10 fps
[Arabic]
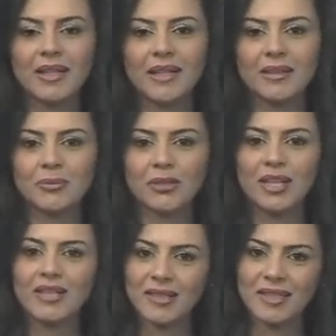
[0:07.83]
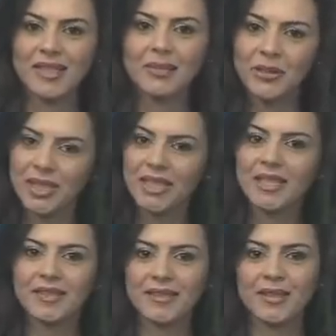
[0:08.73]
متخصص هلا بده يحكي
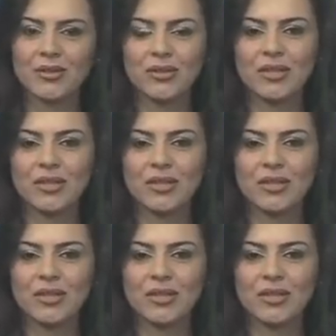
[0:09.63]
لنا عن تخصص